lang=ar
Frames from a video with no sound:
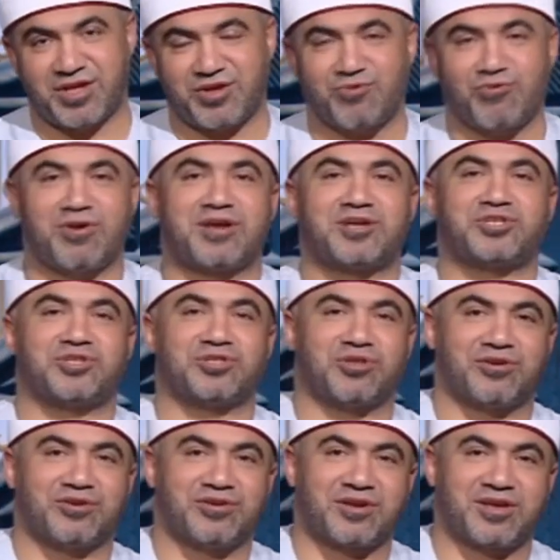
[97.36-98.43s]
يقول لك
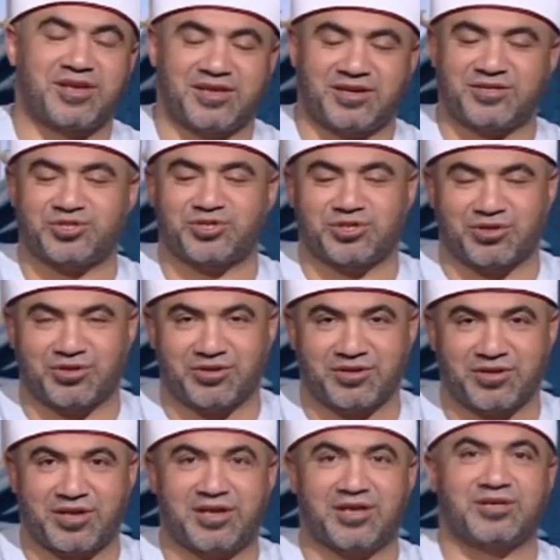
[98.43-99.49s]
الشيطان خير الشيطان
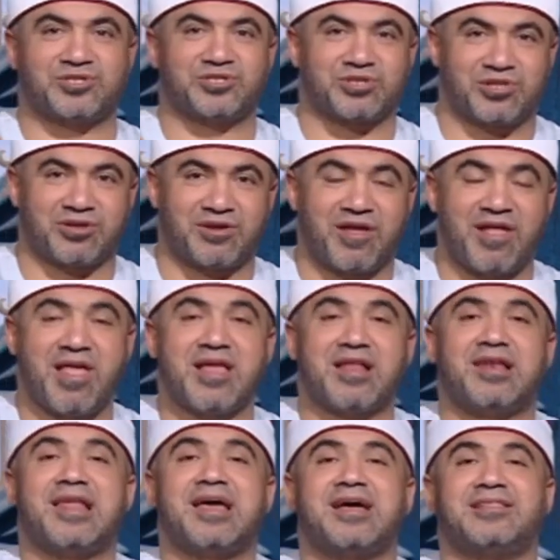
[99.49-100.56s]
خير الشيطان
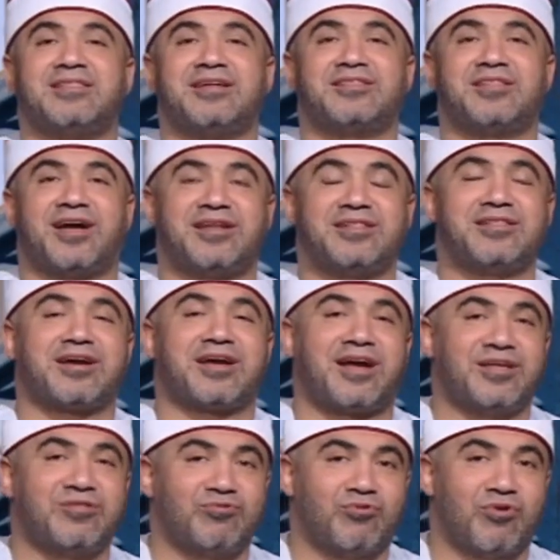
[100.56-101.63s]
لا ده انت عندك
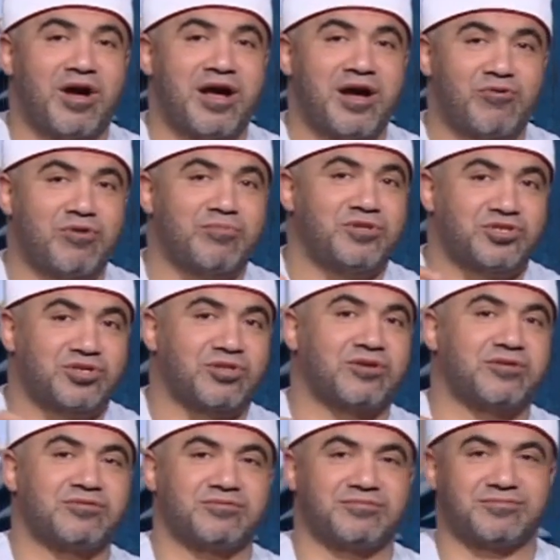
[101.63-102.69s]
عدو اقوى من الشيطان